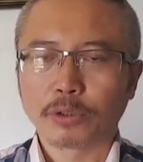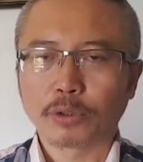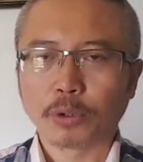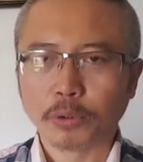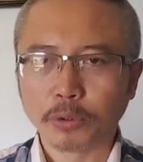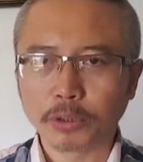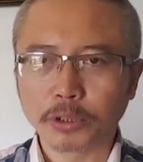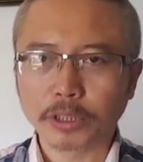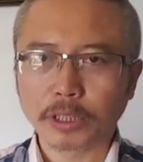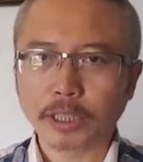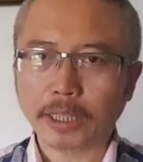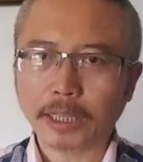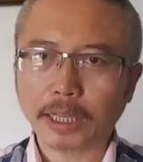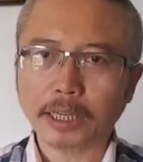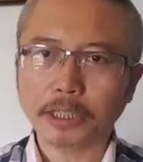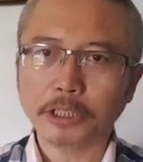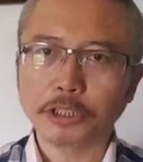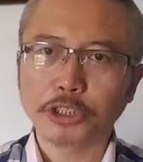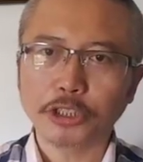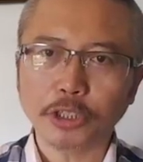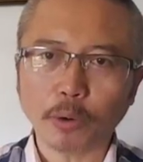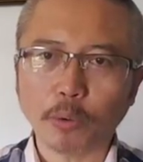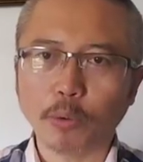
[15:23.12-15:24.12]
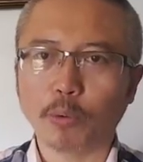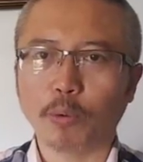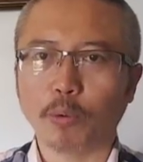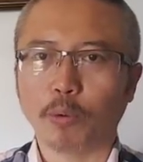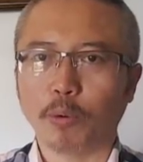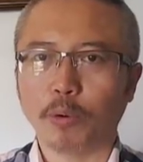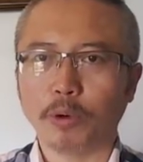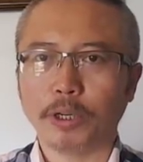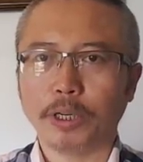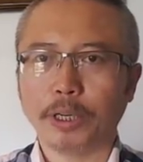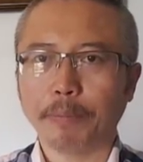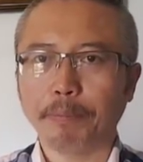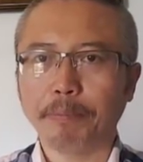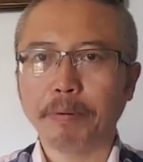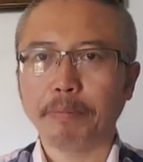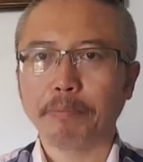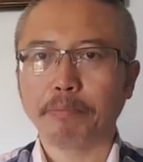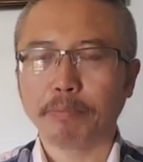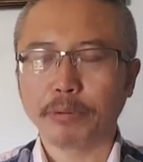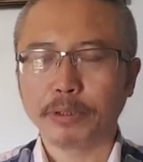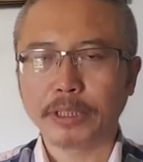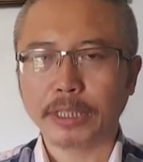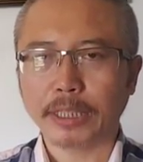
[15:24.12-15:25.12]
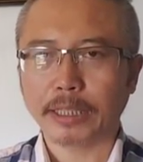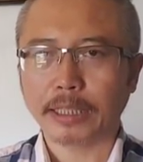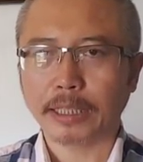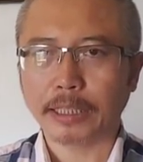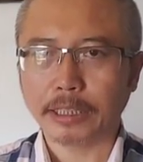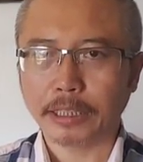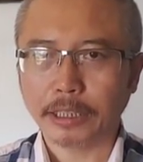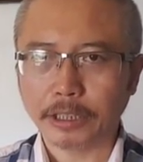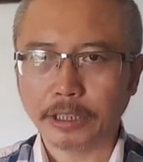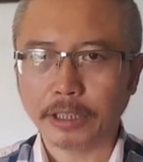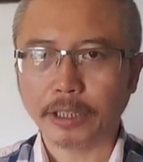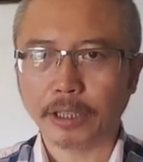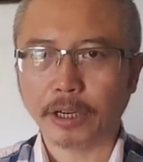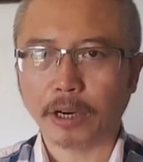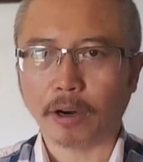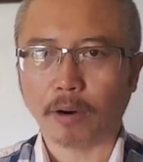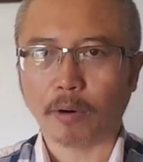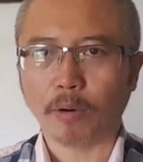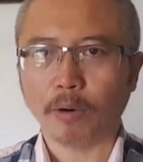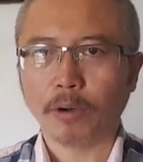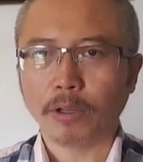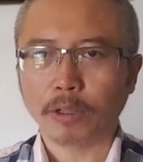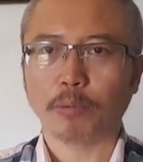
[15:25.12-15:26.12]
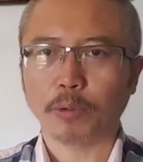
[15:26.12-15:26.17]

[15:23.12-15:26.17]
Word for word: 同时呢，它的效果也并不见得一定好。